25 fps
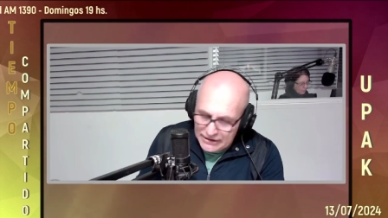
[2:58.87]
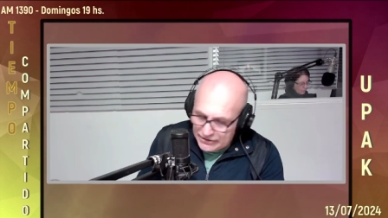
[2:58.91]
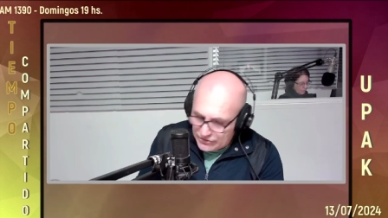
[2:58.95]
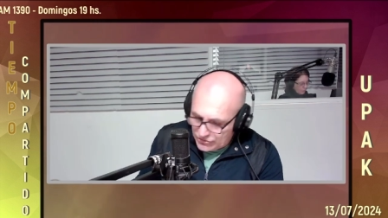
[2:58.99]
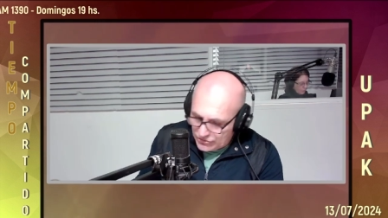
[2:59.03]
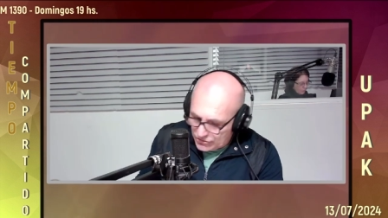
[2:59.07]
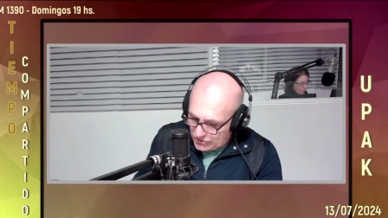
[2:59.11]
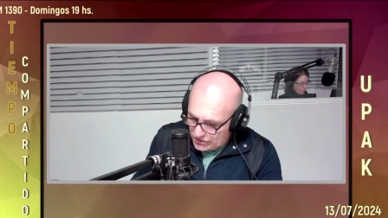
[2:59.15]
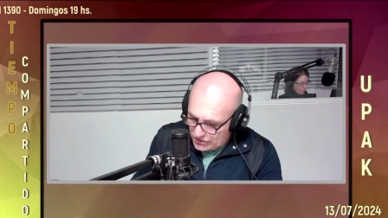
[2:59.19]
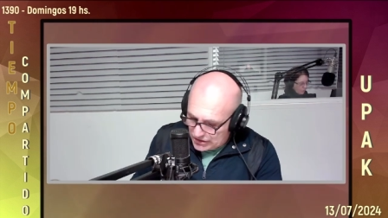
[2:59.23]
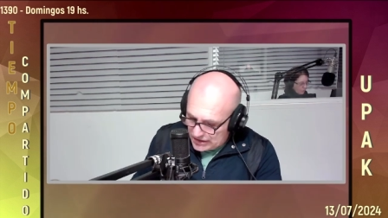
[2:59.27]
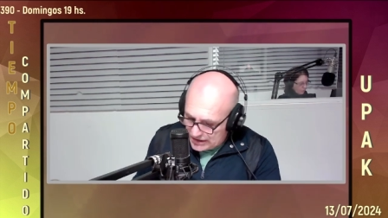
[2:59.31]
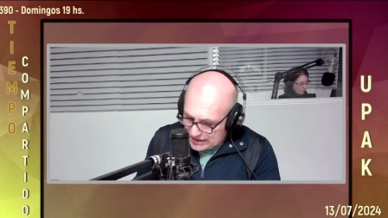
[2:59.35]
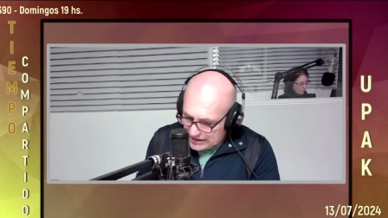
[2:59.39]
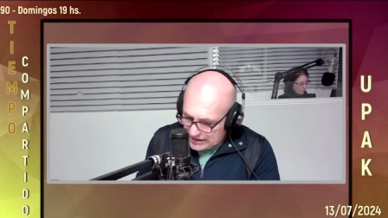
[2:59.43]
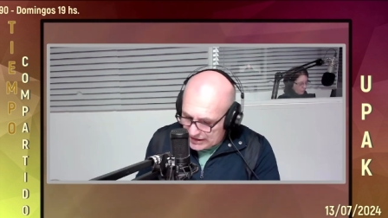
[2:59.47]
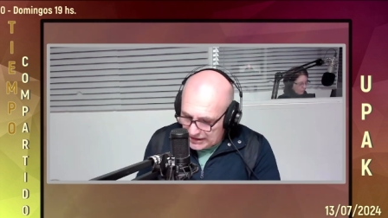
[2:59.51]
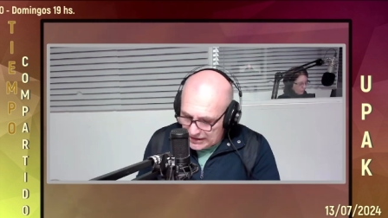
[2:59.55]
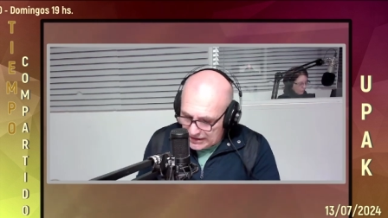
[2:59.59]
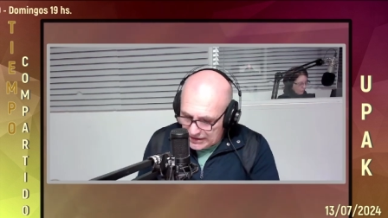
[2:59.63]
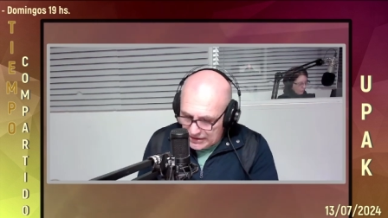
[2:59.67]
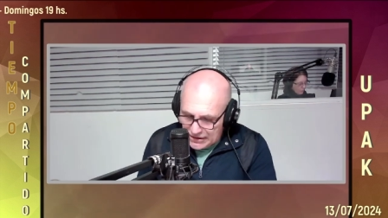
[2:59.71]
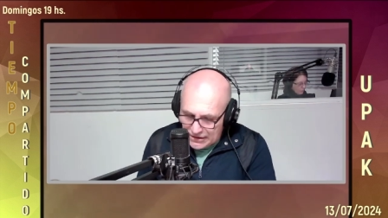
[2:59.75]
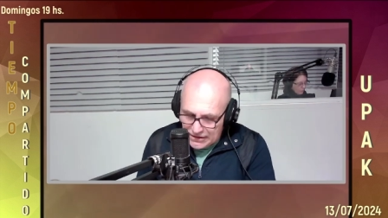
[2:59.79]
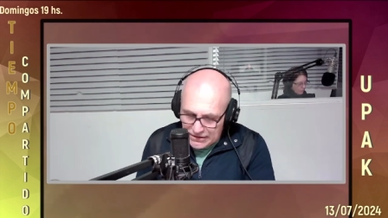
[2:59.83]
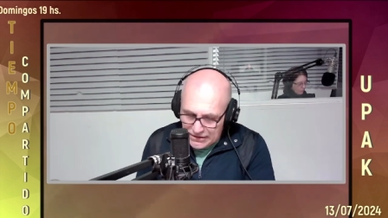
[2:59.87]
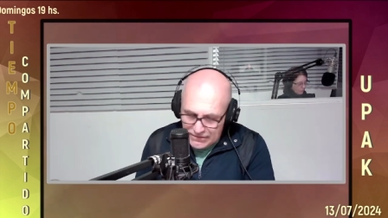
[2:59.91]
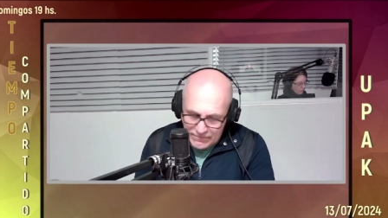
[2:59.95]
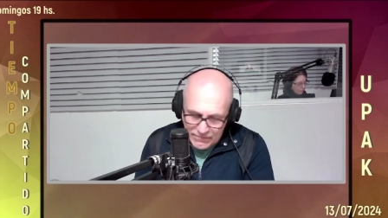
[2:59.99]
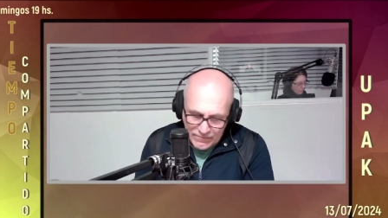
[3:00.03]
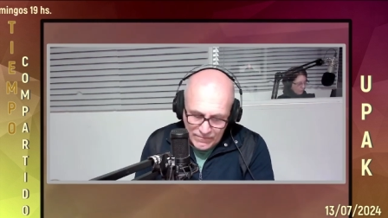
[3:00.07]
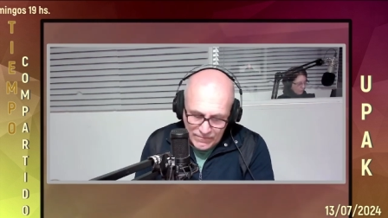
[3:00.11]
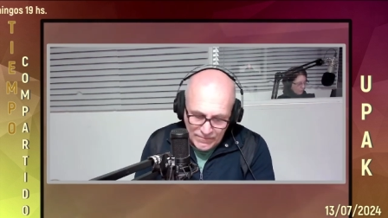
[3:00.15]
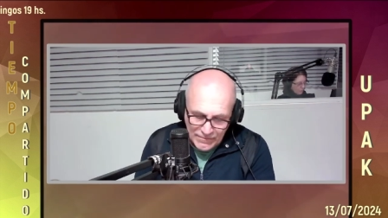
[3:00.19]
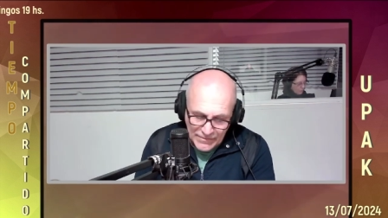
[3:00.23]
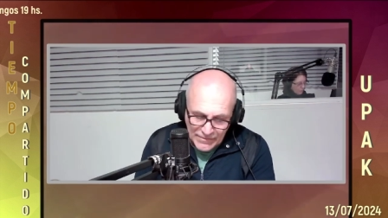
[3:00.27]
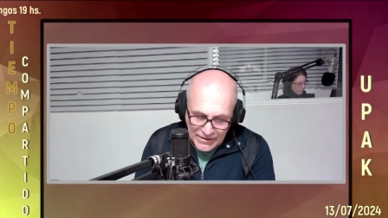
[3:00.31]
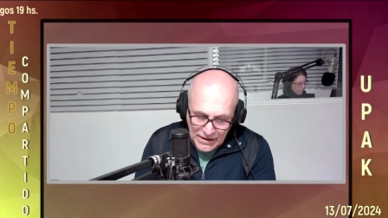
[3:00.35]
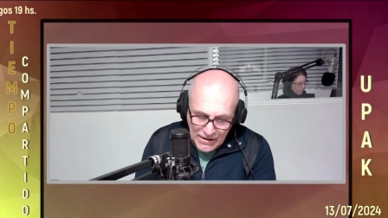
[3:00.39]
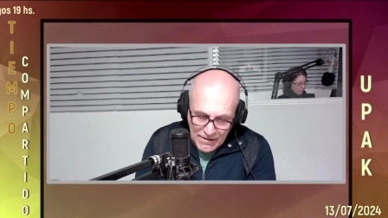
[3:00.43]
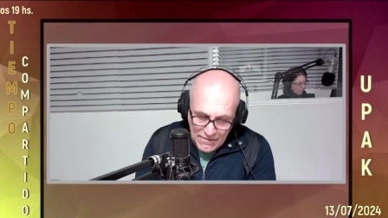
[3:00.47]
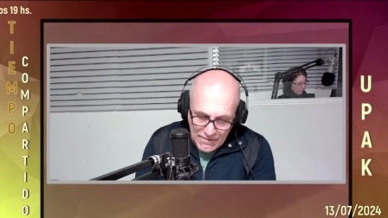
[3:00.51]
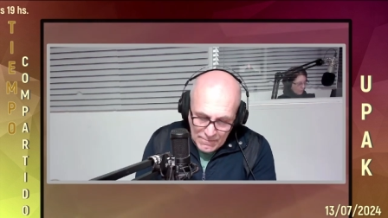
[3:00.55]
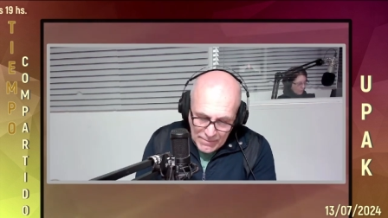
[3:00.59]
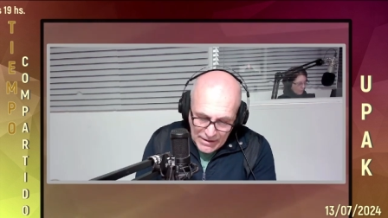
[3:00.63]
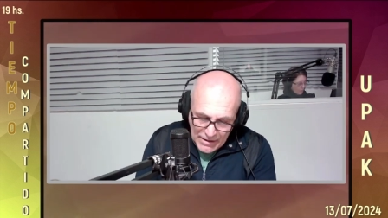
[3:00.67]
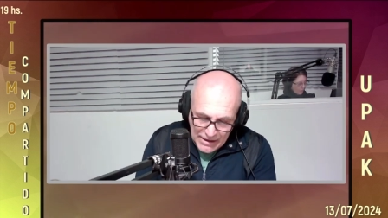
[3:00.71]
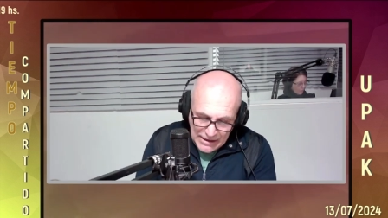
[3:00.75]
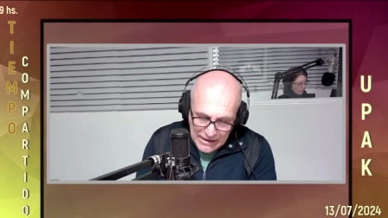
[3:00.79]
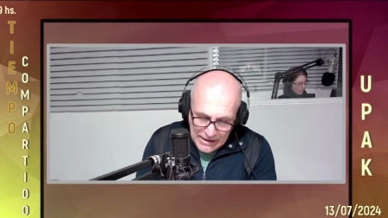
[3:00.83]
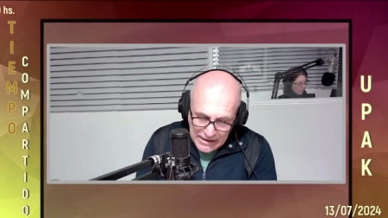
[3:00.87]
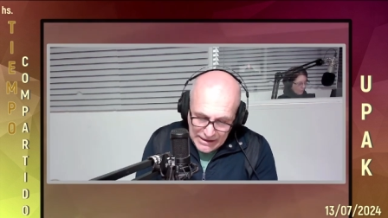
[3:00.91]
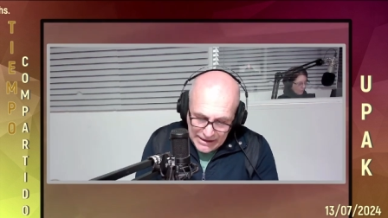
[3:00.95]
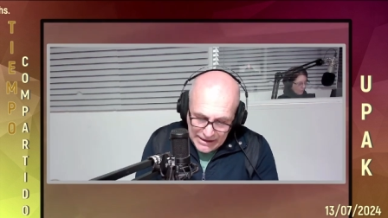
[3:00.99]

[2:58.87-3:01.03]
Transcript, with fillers: y yo traje para